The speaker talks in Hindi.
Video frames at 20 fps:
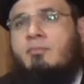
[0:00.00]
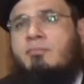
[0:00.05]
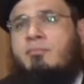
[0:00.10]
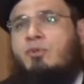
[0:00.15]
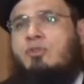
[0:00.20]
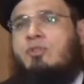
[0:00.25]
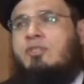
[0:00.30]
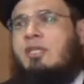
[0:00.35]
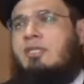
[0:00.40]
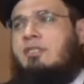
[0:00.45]

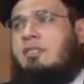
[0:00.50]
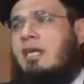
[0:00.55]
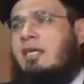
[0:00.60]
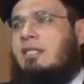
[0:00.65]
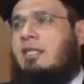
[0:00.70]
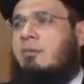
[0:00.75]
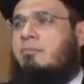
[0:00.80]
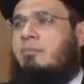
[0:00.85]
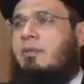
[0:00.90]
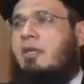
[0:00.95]
मुझसे
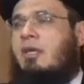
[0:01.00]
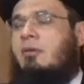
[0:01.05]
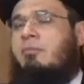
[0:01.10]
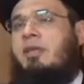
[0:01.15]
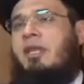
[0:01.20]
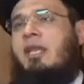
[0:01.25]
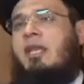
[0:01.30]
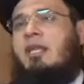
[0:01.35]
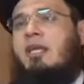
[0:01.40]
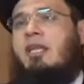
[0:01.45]
ज़्यादा अपने
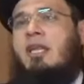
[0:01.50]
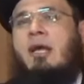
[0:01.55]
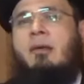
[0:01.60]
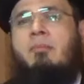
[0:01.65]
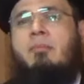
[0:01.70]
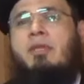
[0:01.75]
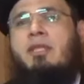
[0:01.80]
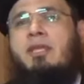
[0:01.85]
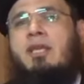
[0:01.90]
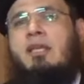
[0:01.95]
कबीले का
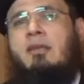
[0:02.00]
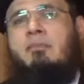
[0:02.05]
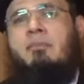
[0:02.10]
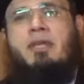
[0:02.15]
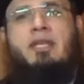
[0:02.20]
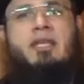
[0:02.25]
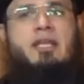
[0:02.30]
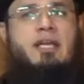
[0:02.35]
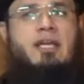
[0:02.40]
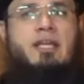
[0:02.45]
नाम लिया कि
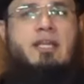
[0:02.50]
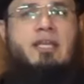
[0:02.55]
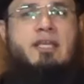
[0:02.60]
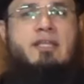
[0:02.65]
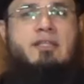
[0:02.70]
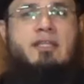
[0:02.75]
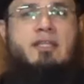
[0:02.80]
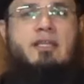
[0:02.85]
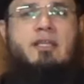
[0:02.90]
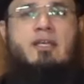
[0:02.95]
मेरे घर के
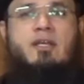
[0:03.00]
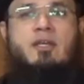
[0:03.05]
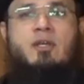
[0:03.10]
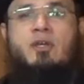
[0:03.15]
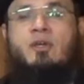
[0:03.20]
अंदर